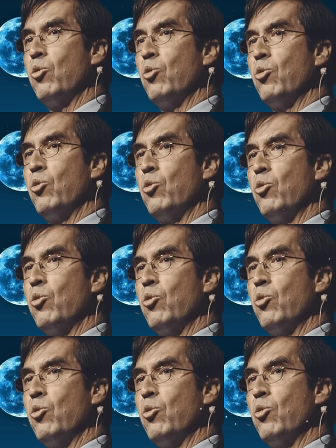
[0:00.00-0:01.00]
no alguien
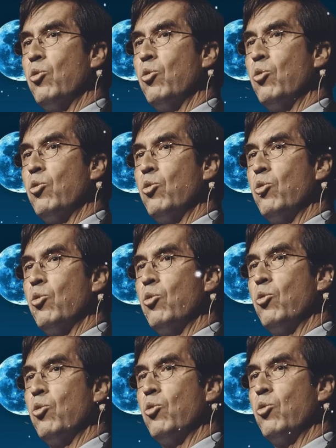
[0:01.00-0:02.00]
que
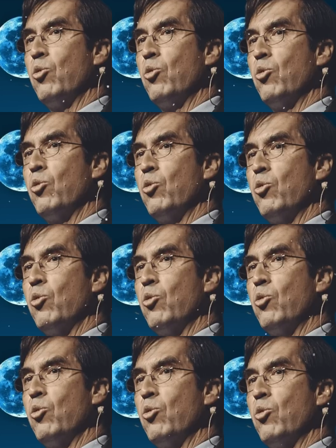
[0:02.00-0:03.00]
piensa distinto que
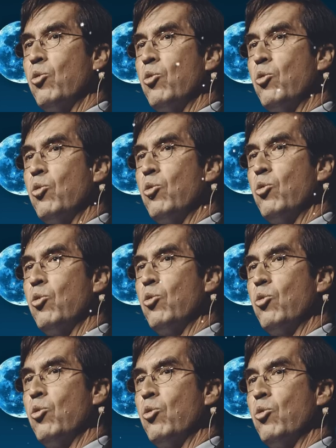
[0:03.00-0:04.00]
tú, que es
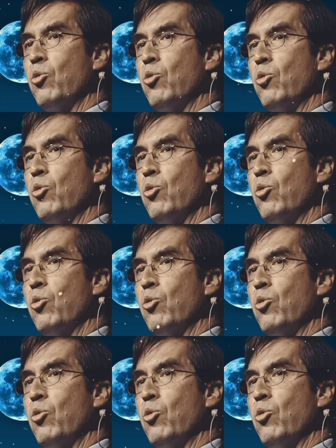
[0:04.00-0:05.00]
de un eh,
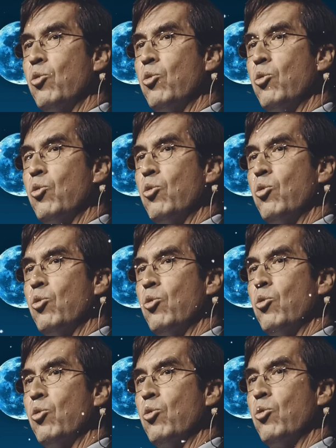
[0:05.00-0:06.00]
partido político
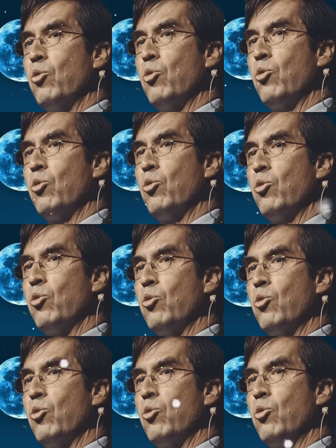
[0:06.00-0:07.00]
diferente del tuyo,
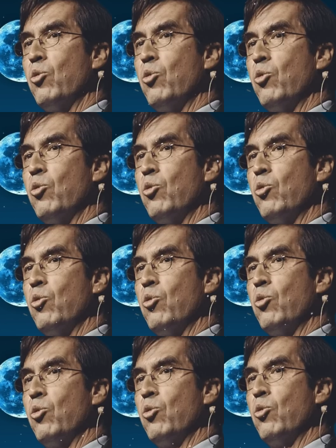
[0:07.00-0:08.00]
que
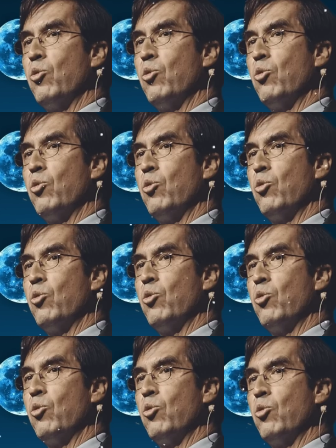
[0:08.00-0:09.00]
mm, tiene
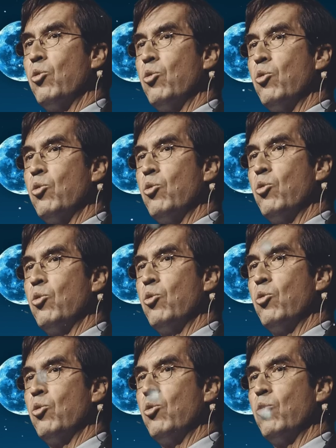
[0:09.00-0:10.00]
una cultura distinta, sino
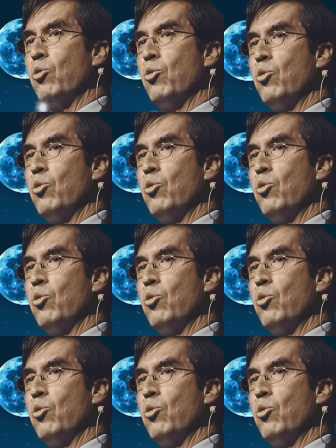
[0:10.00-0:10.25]
ves